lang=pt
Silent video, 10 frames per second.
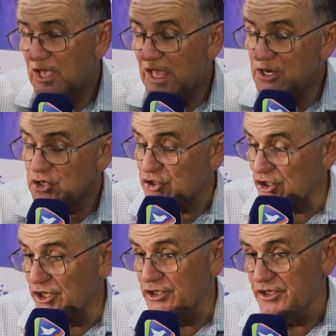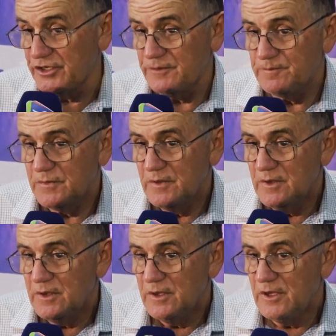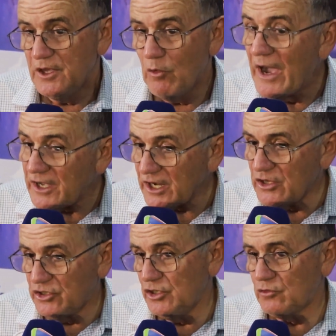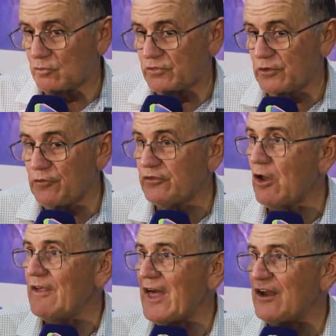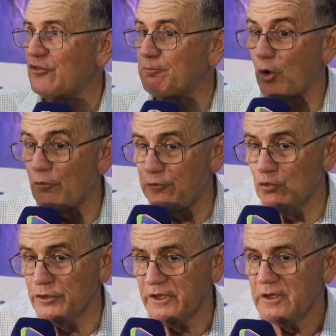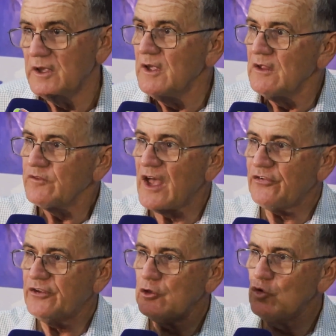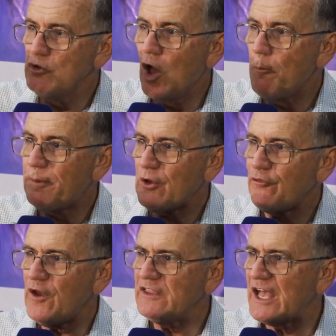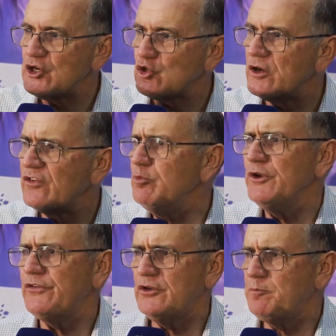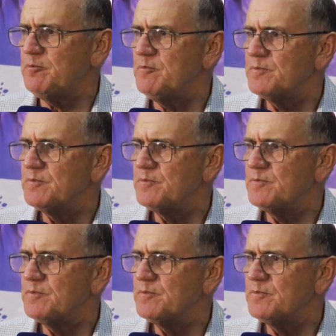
Alexandre, eu acredito que se fizer uma análise profunda, está sendo o melhor prefeito da história desse município.